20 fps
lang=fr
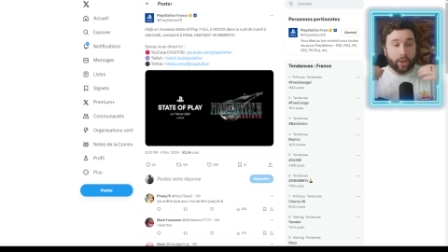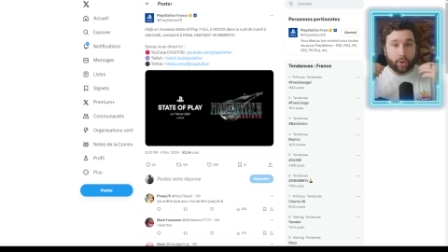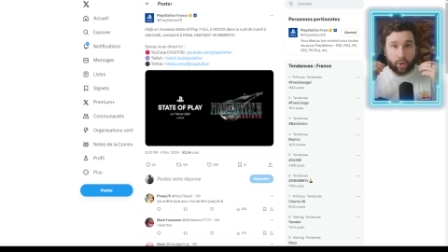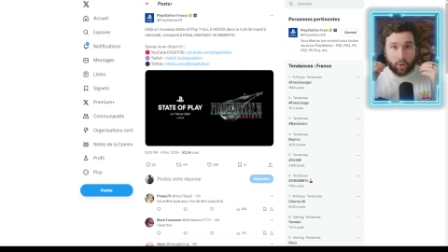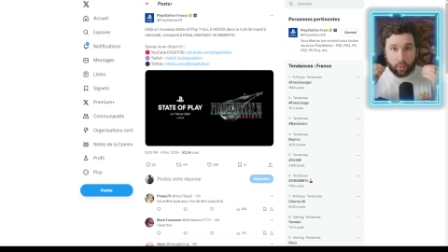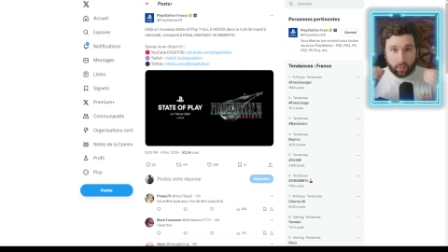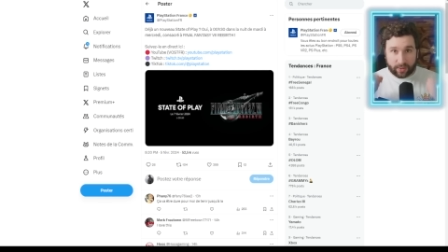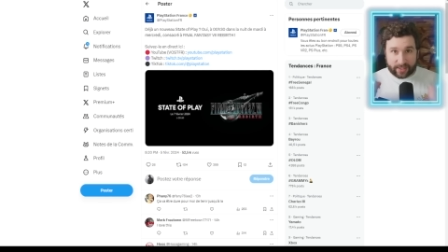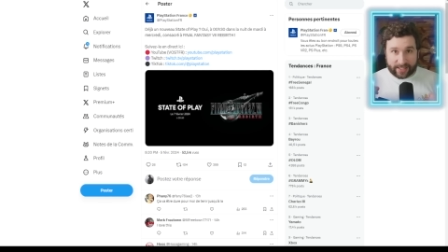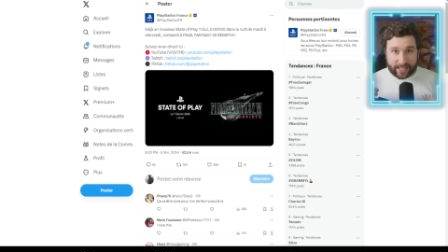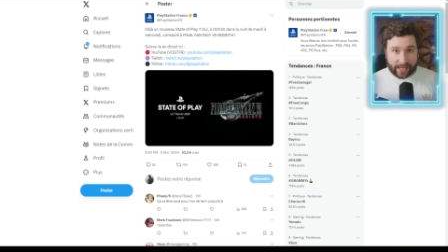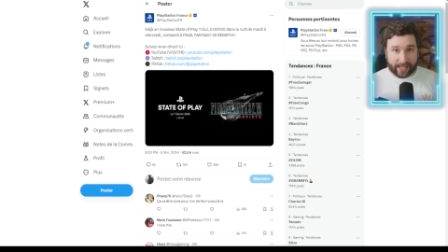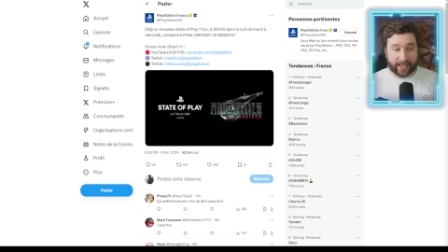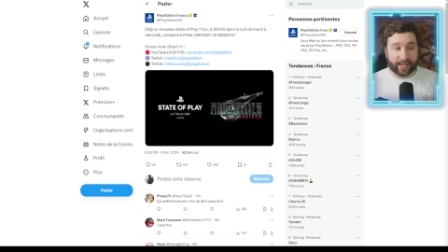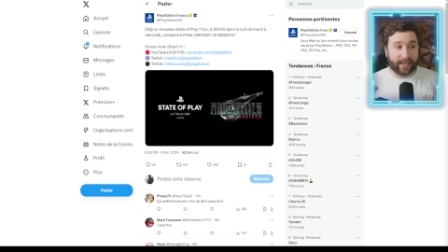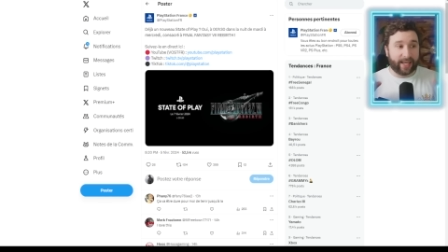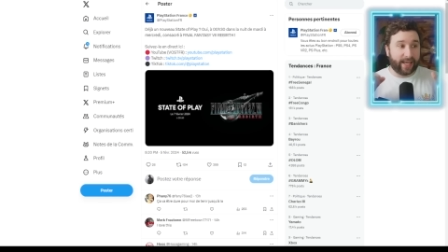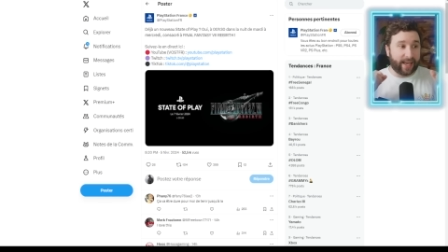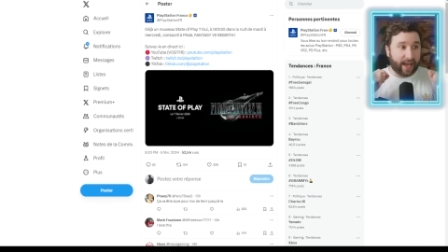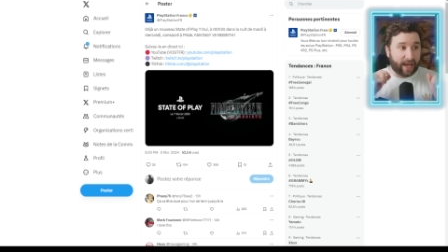
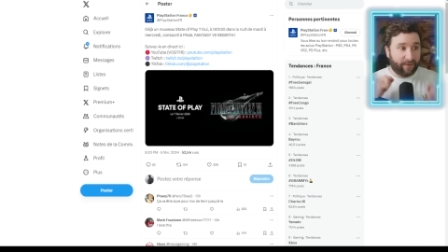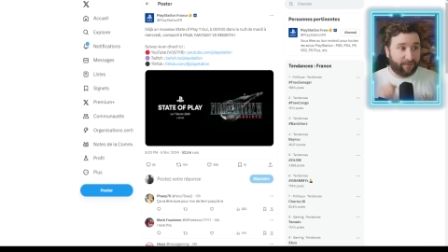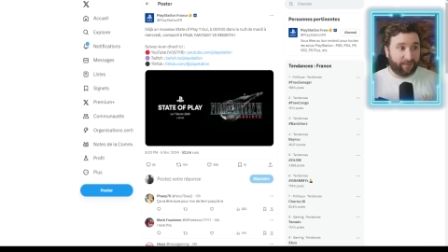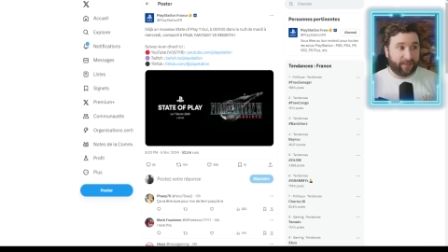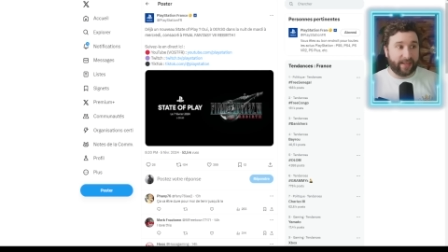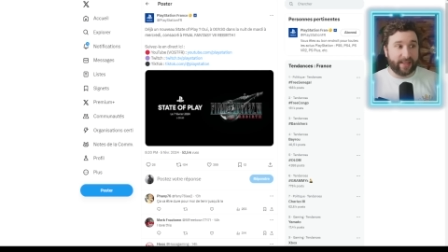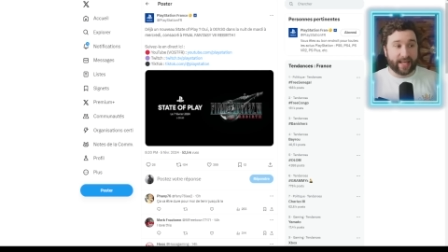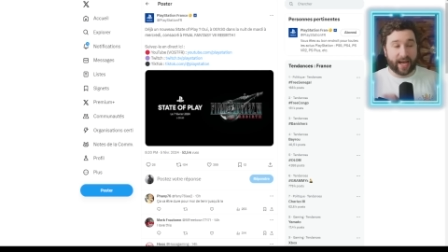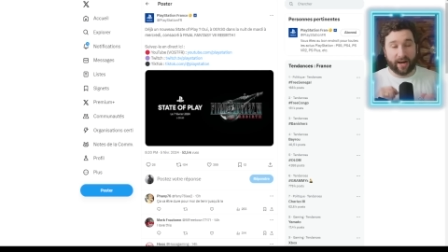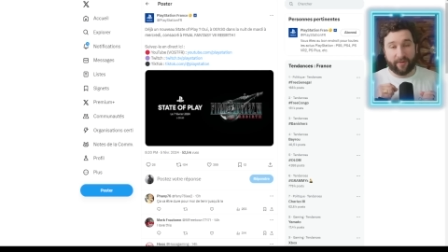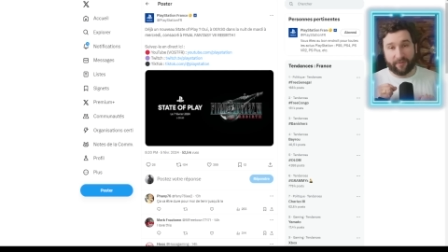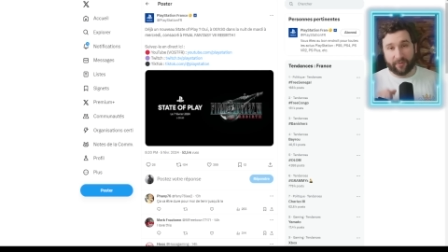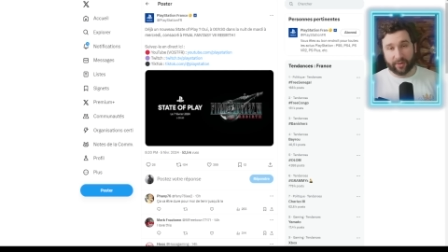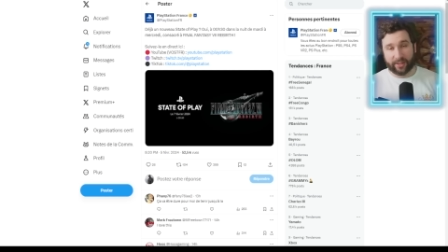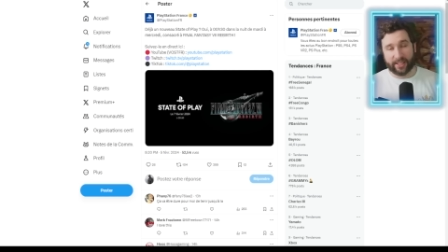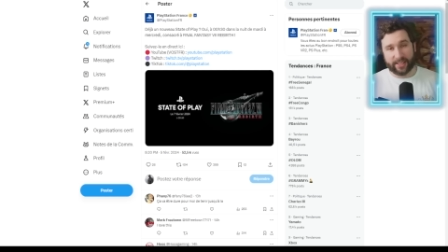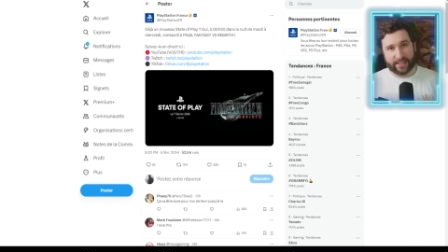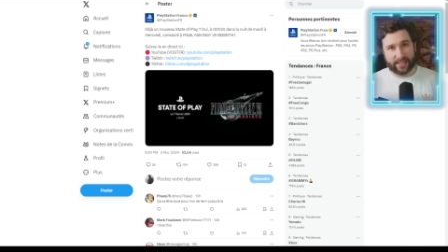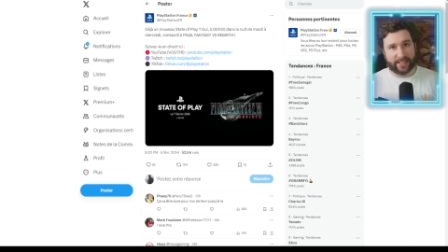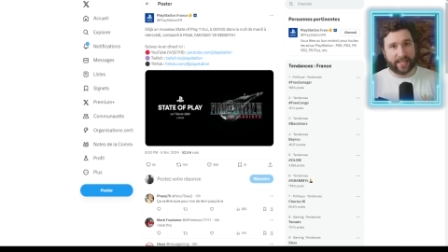consacré à Final
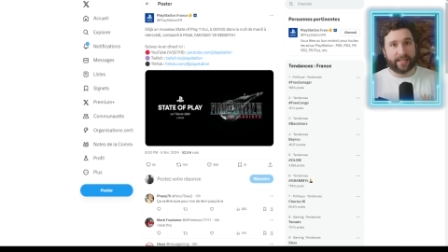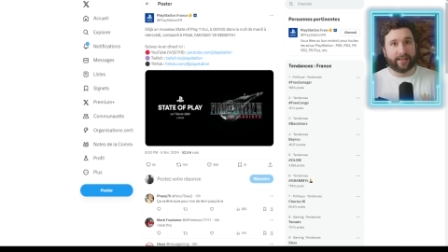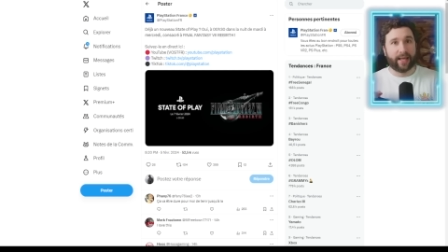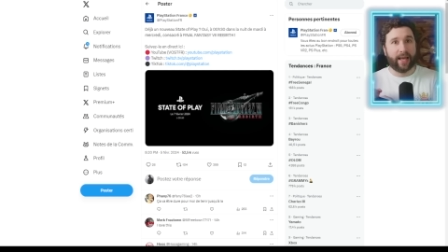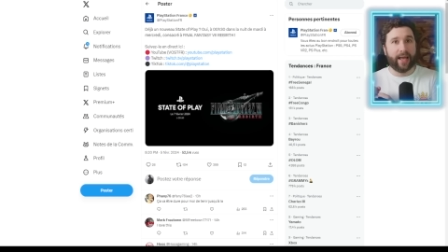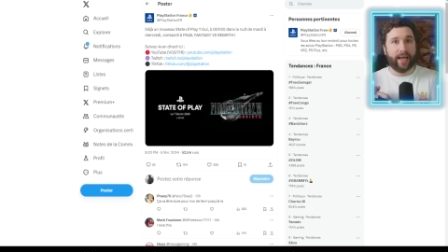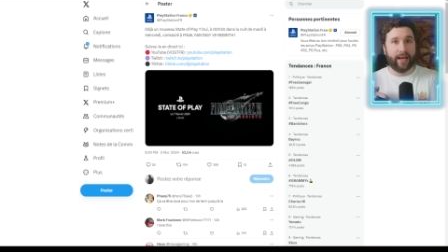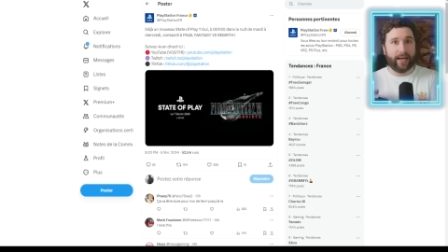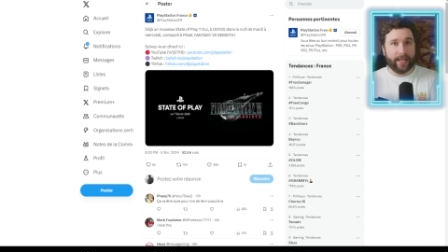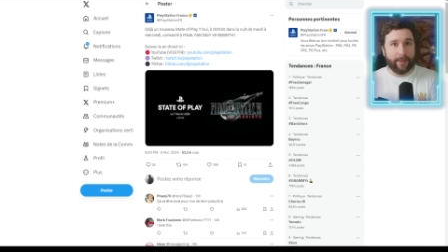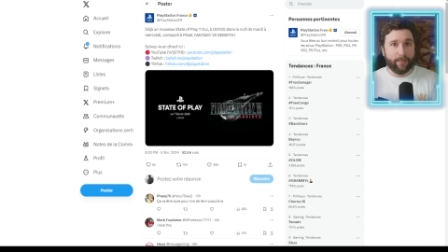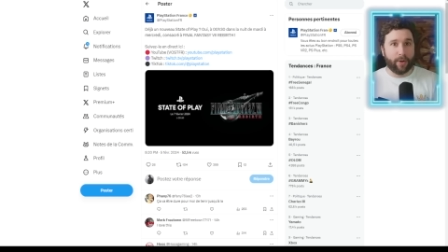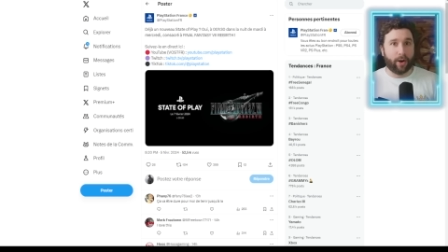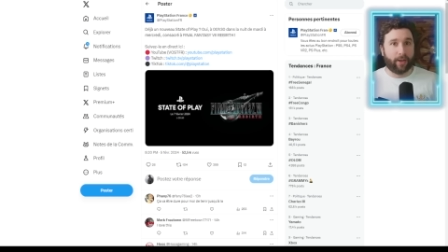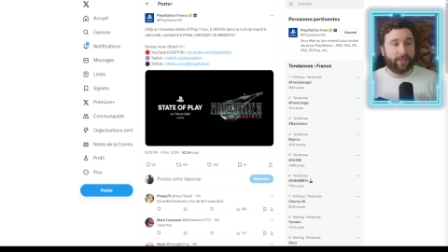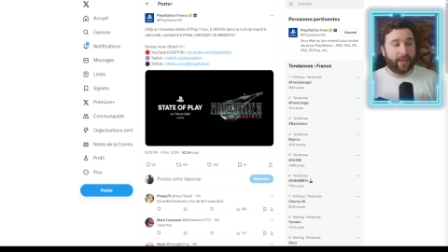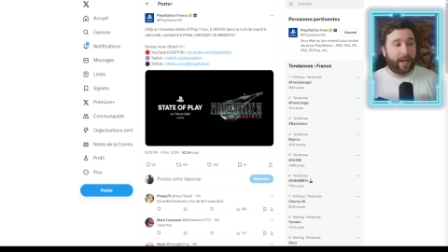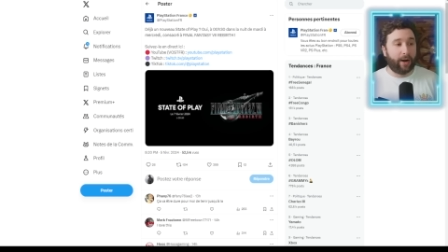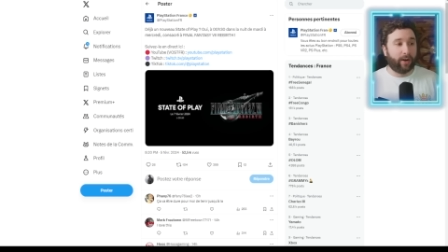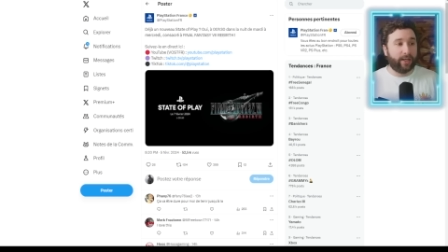Fantasy VII
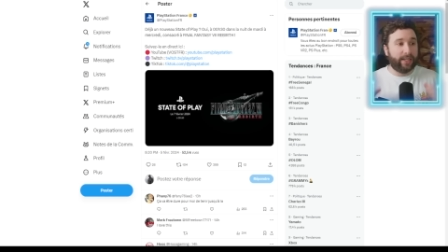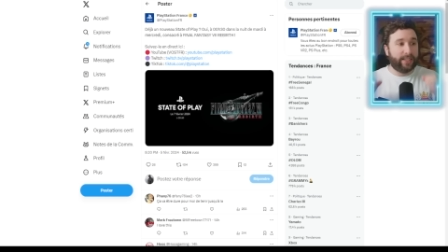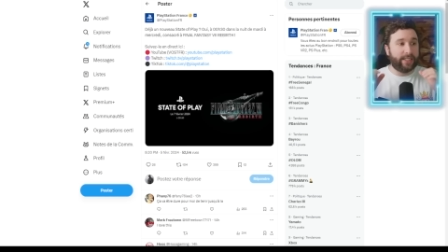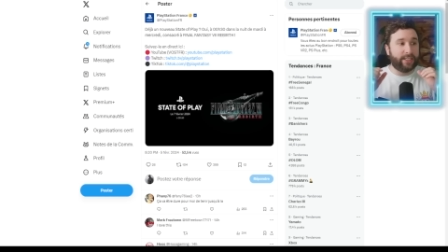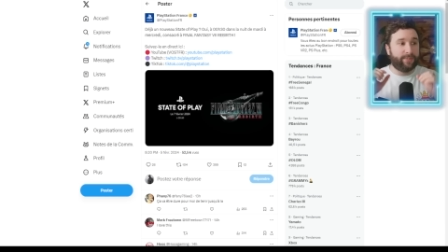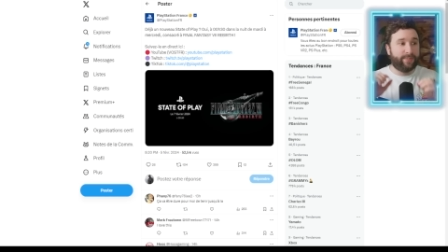Rebirth. Alors ils disent